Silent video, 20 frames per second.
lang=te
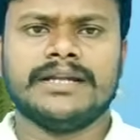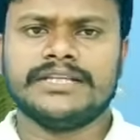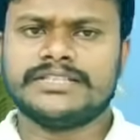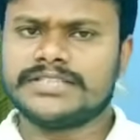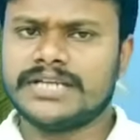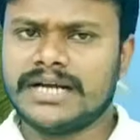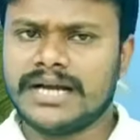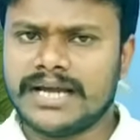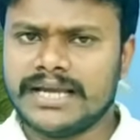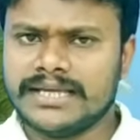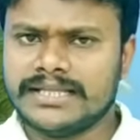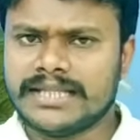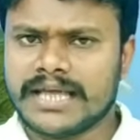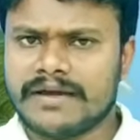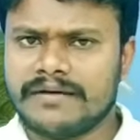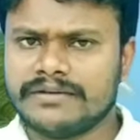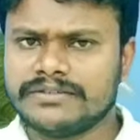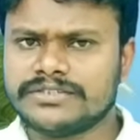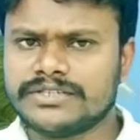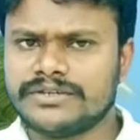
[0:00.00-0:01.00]
నిజంగా ఈ
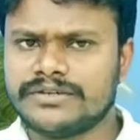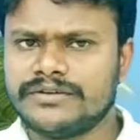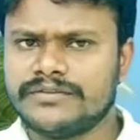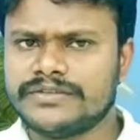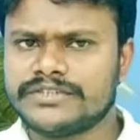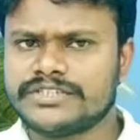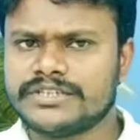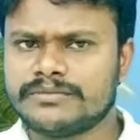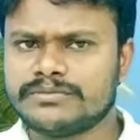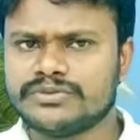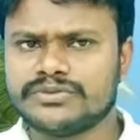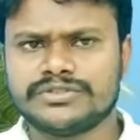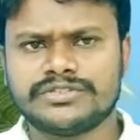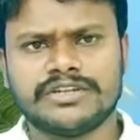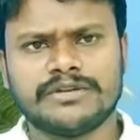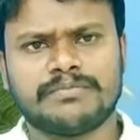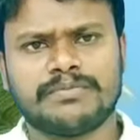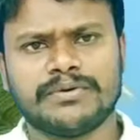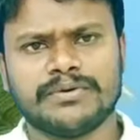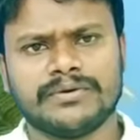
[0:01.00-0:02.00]
దైవజనుడి విషయం
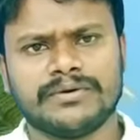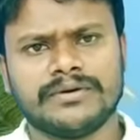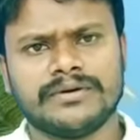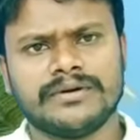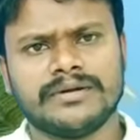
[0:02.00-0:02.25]
చూసినప్పుడు